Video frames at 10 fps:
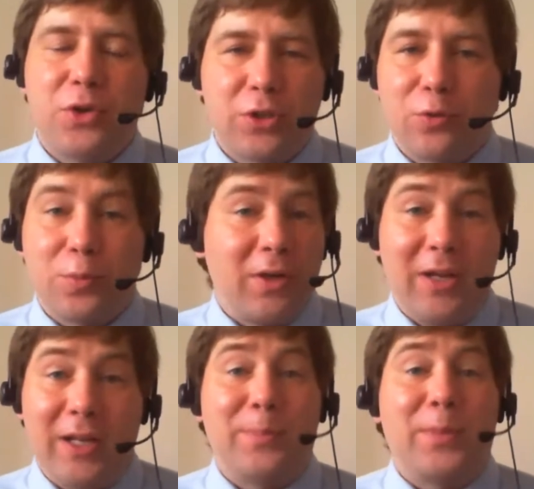
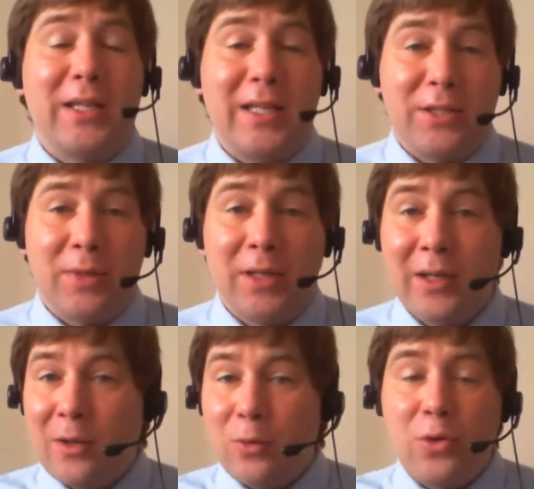управлять продажами,
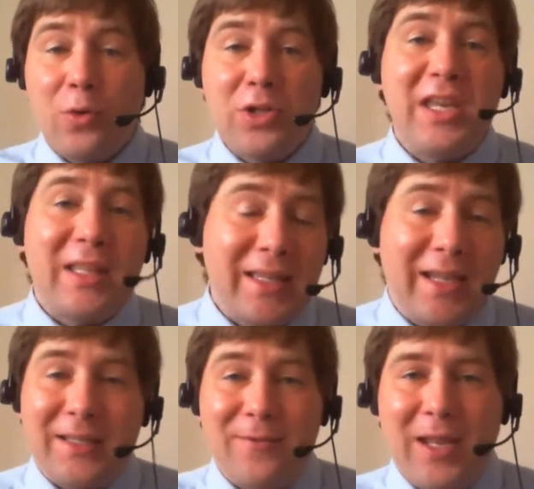у него нет на
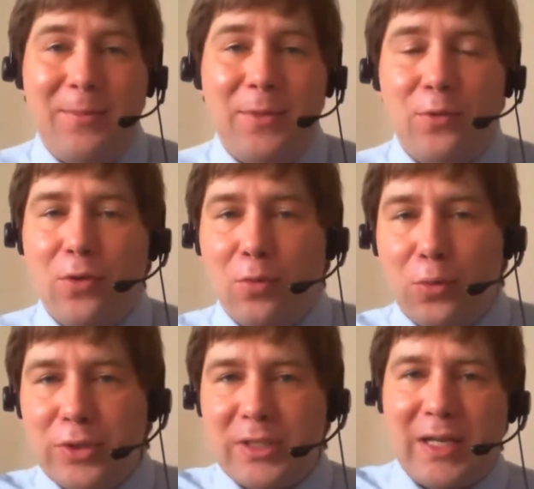это времени, у него будет
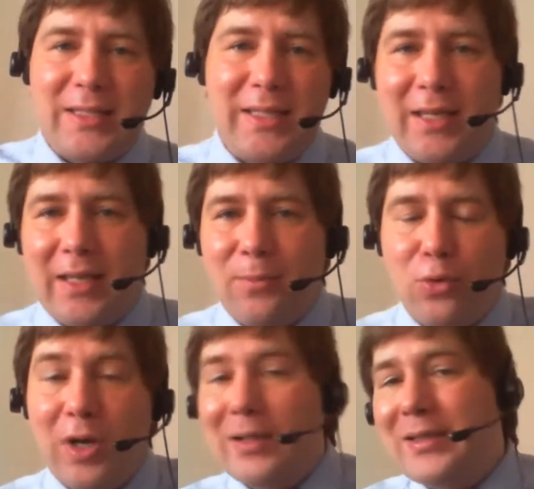стратегия,
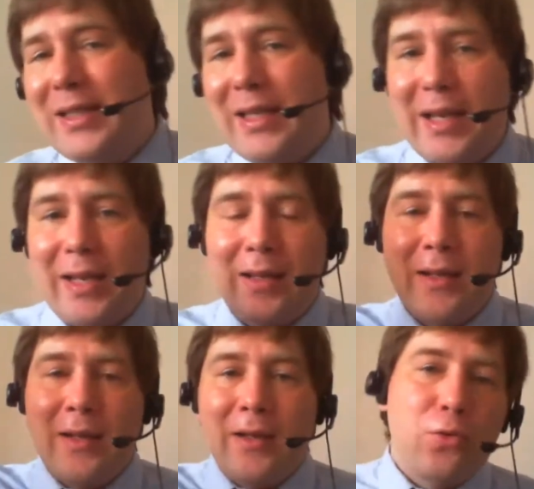бухгалтерия –
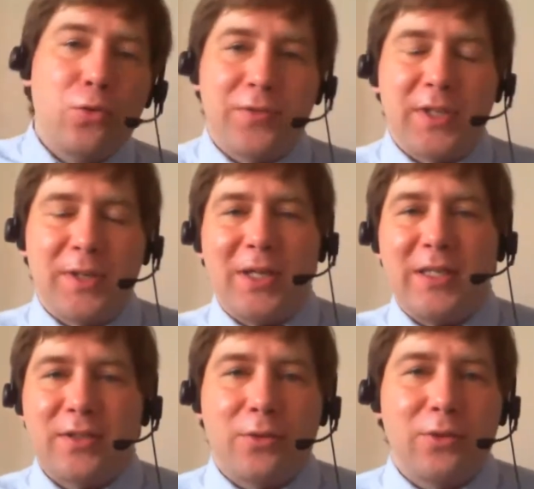куча
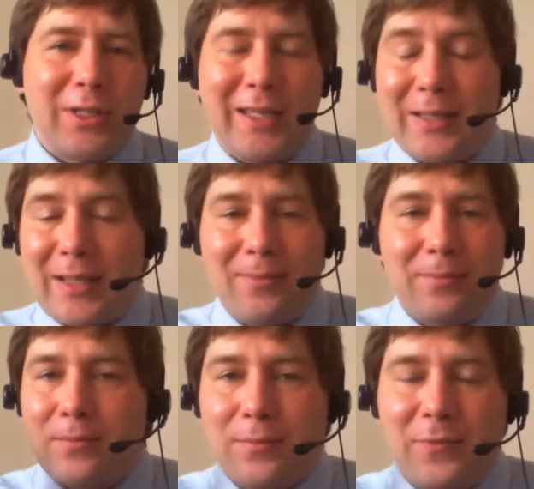взаимодействий с контраги,
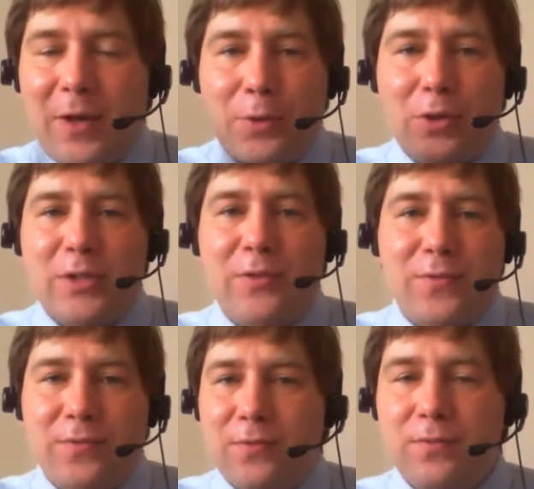там вопросов
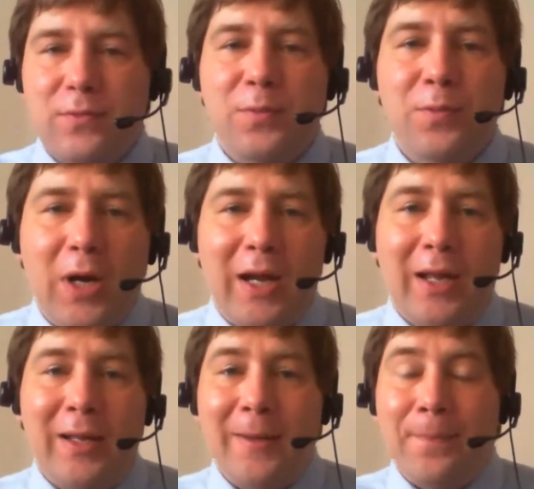
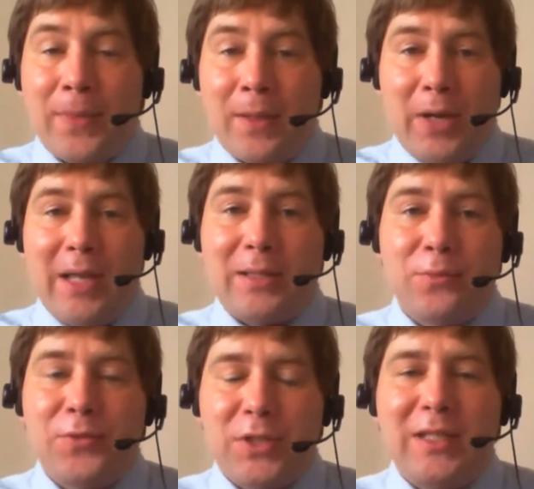тьма. Поэтому
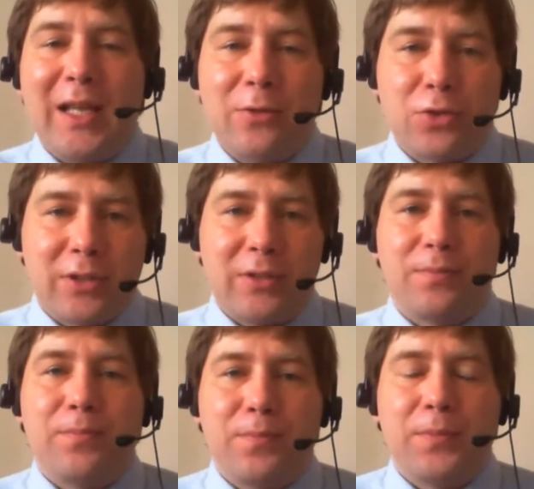всегда нужно
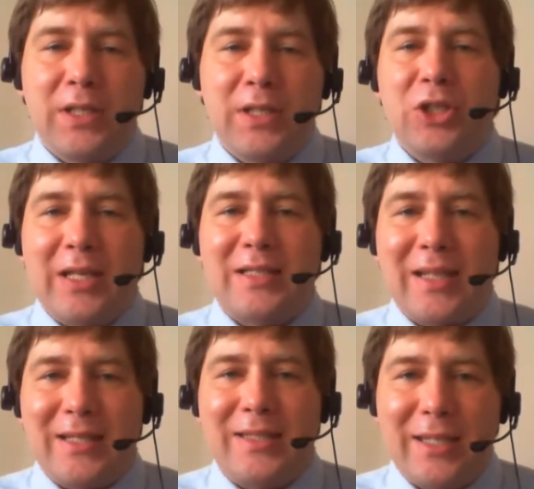начинать
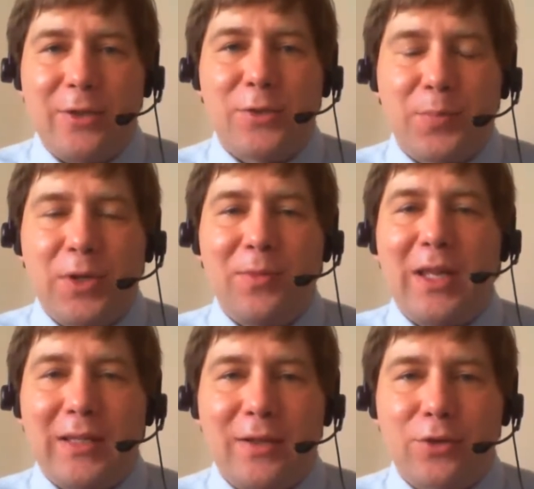стратегию с понимания
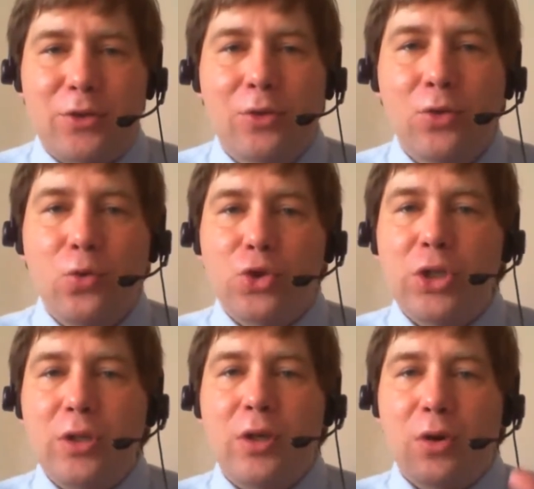того, что
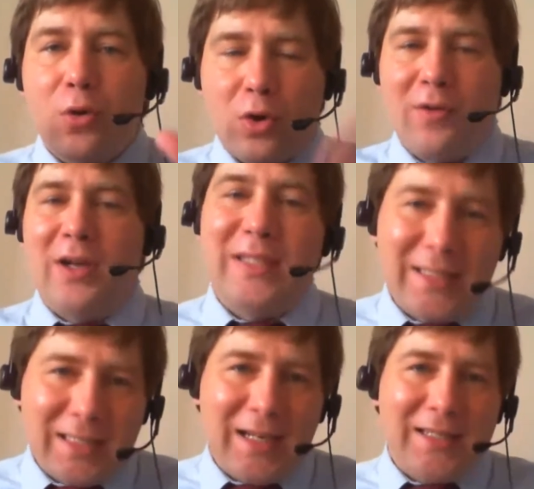нужен
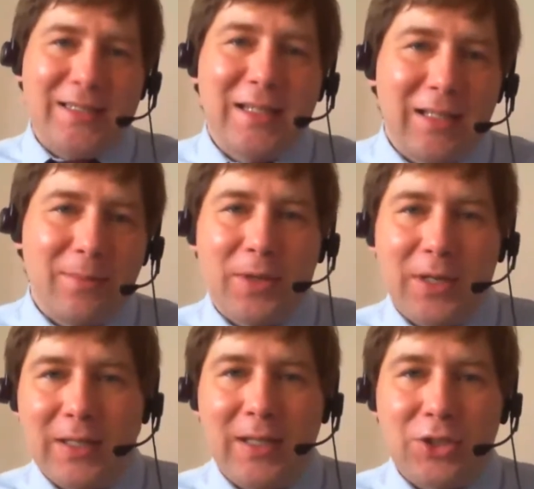руководитель отдела
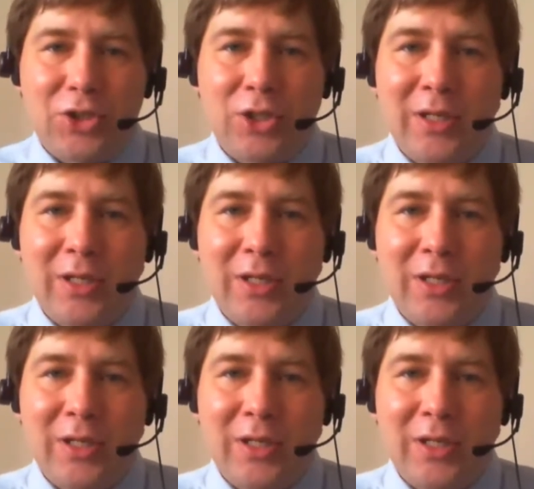продаж.